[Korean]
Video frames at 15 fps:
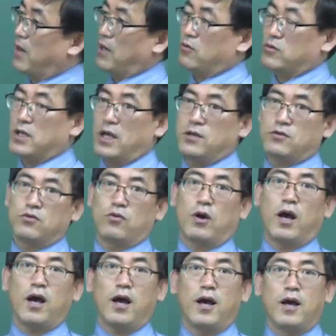바로
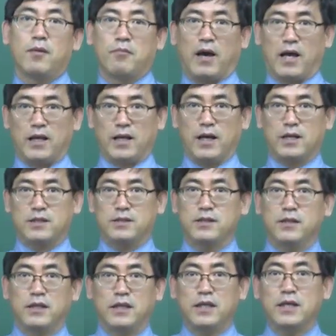산소가 마이너스
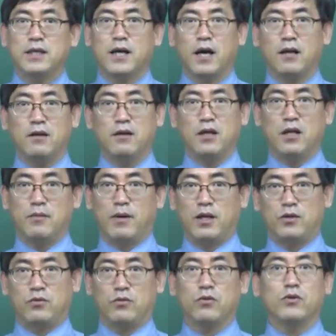2가를
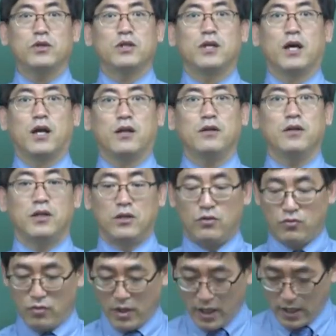일반적으로 취하는
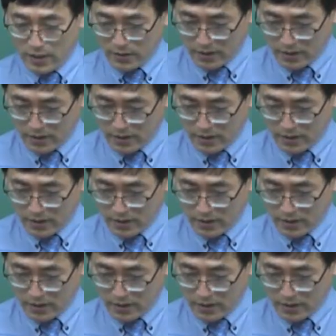이유가